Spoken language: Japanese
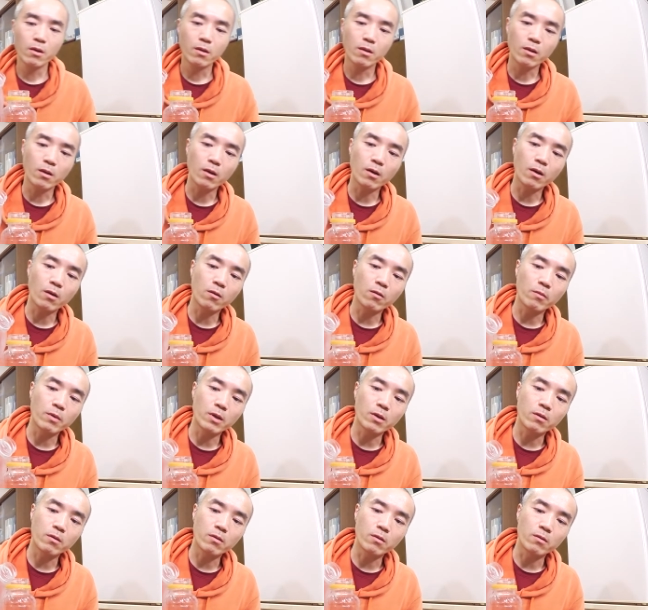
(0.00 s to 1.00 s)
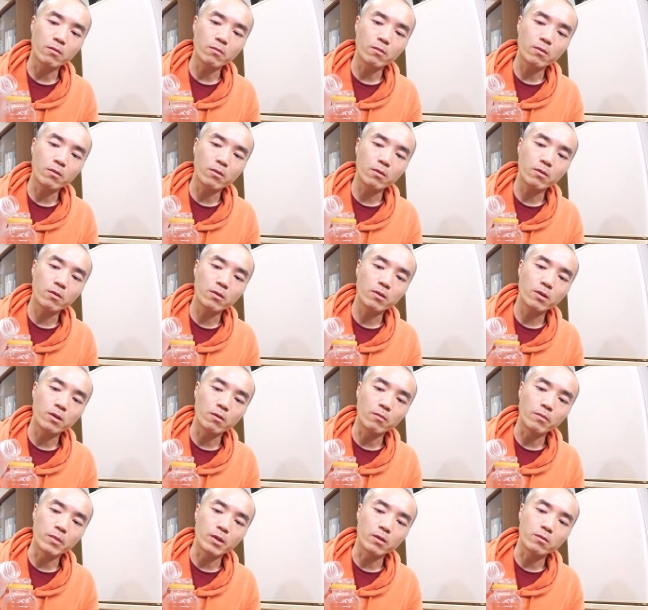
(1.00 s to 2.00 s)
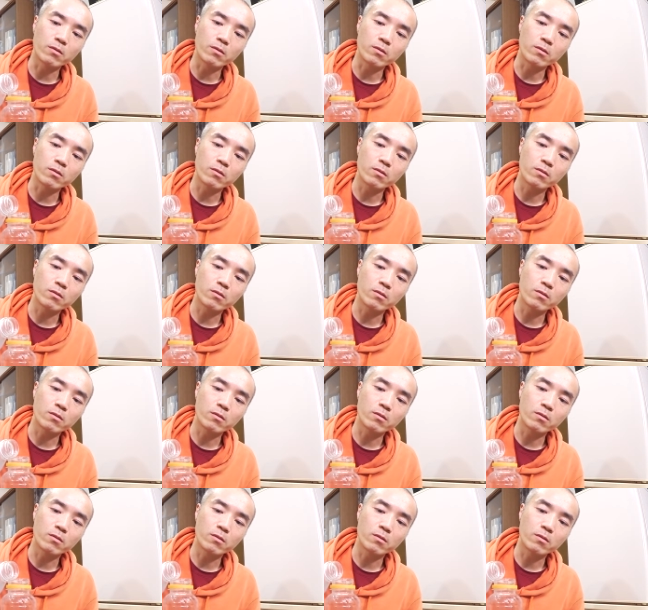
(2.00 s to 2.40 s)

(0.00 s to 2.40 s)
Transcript: ながらの名水を300